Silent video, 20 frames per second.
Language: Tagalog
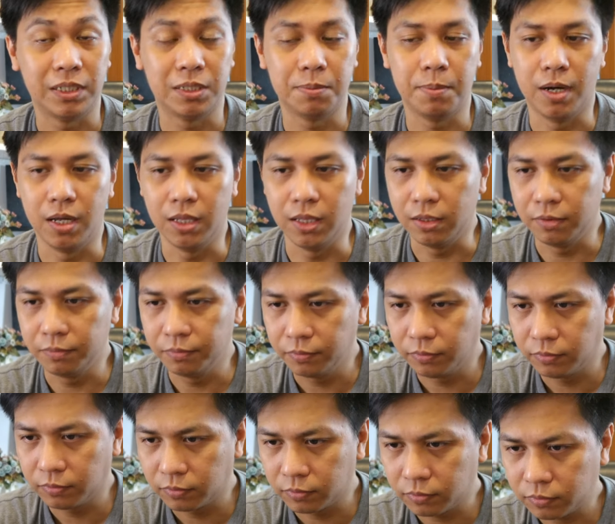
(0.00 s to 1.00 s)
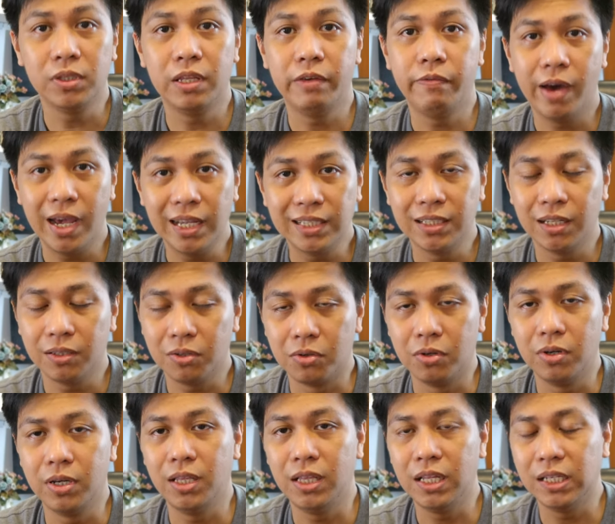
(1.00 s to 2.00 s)
lifespan tong device na
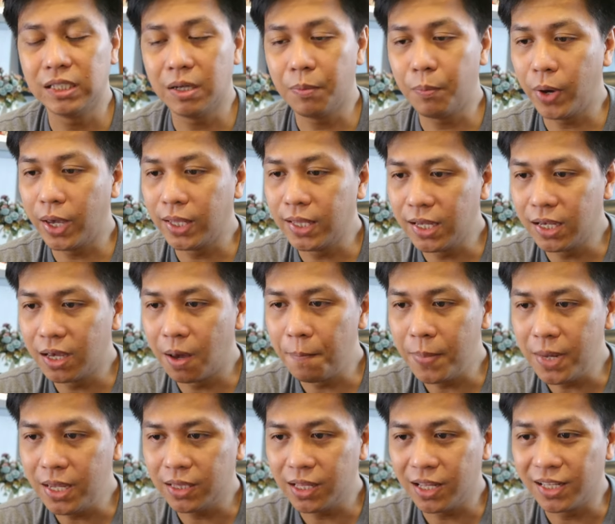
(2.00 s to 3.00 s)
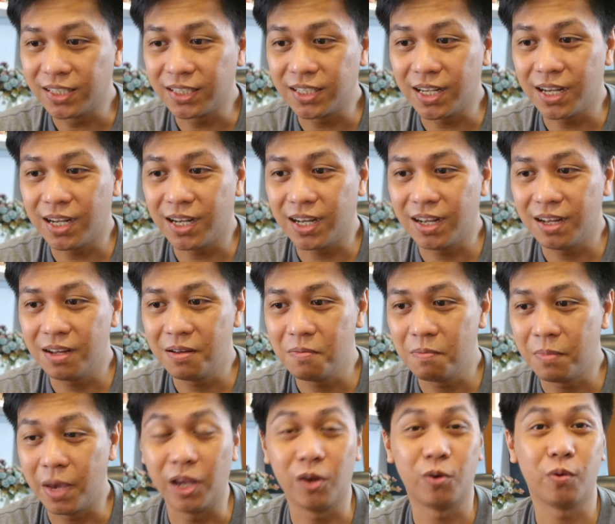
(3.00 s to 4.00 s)
to, hindi siya pwedeng gamitin sa
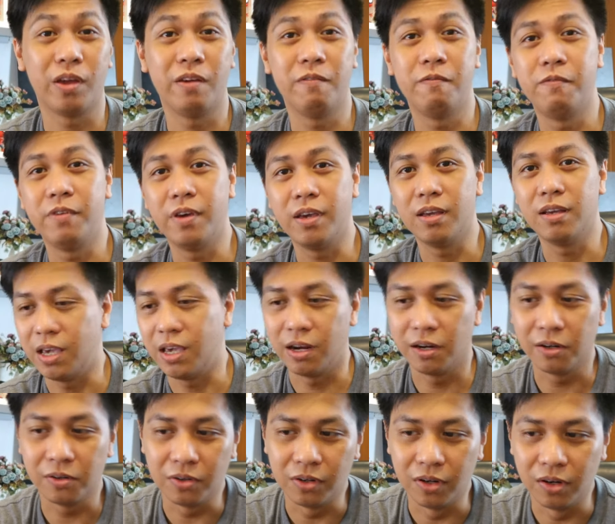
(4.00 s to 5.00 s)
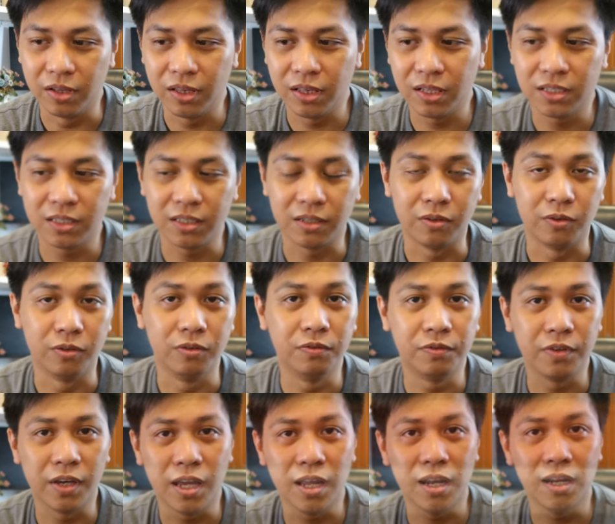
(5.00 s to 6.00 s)
microwave, sa aircon, sa
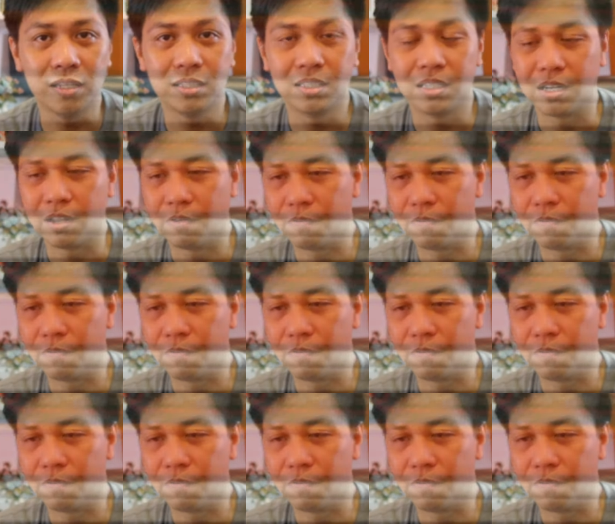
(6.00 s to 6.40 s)
oven,